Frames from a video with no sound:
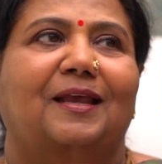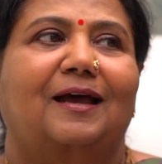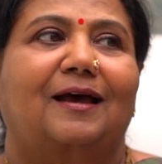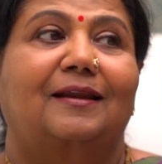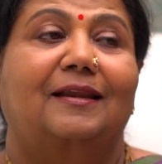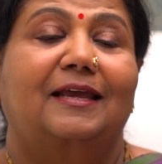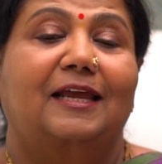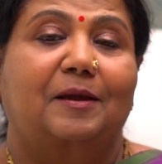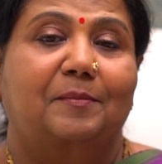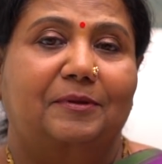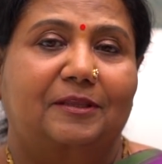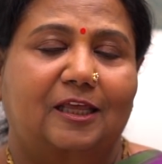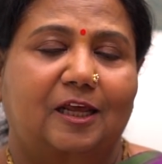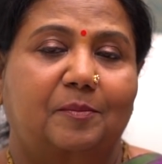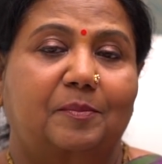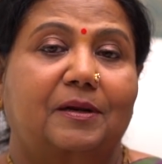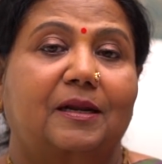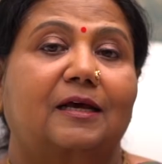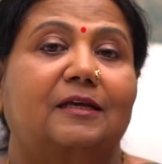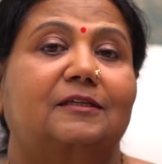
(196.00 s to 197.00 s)
ஆனால் யம
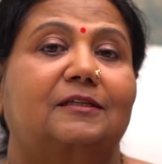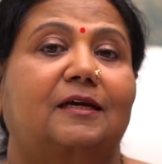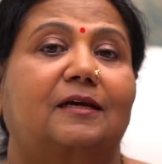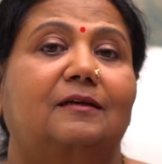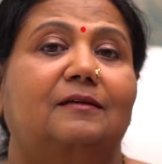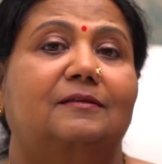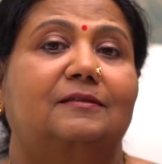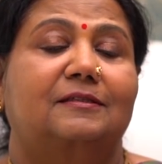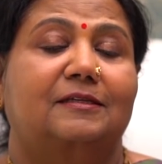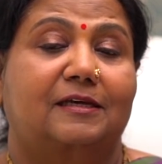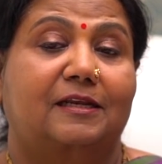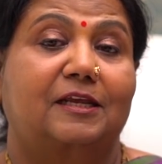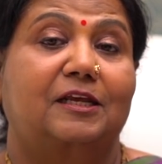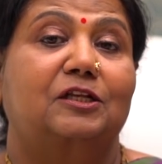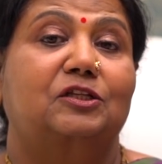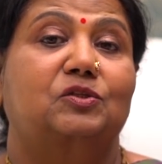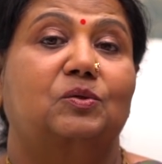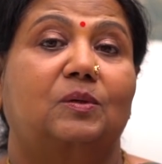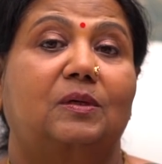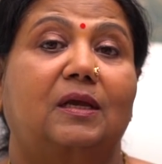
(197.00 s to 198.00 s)
தர்மராஜா
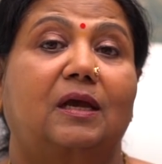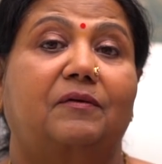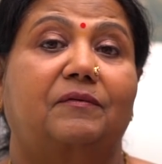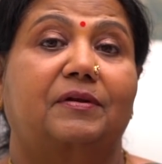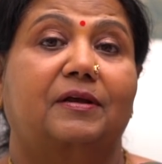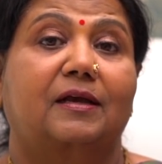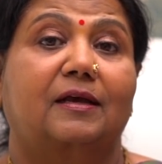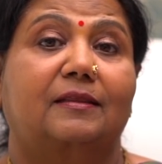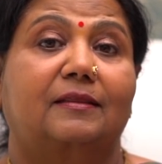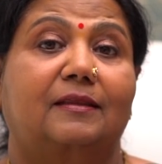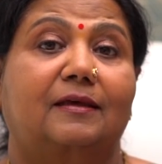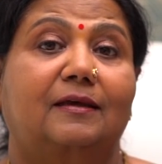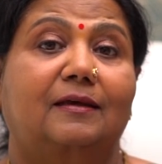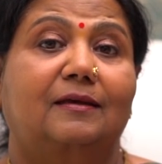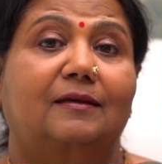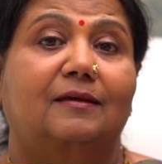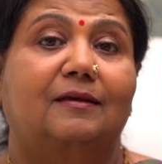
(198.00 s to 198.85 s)
சரின்னு சொல்லி அவருக்கு அந்த